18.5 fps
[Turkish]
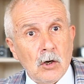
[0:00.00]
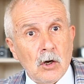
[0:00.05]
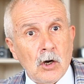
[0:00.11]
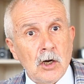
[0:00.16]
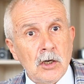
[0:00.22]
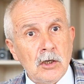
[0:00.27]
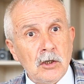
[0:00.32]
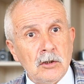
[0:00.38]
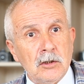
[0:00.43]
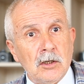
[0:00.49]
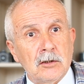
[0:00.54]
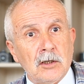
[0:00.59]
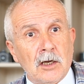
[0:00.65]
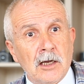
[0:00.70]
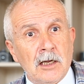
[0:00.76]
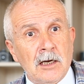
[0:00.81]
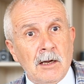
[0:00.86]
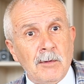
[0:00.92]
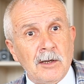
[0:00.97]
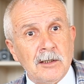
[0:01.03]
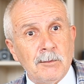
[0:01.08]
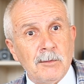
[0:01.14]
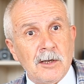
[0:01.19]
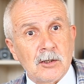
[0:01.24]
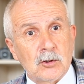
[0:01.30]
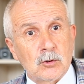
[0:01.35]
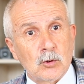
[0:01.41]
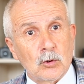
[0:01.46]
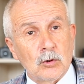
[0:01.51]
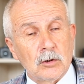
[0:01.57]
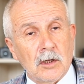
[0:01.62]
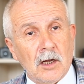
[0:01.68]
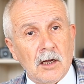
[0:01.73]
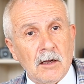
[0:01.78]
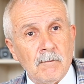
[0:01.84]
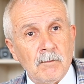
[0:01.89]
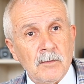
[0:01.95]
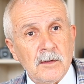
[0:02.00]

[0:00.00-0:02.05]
Hayır da dayanamadım en sonunda.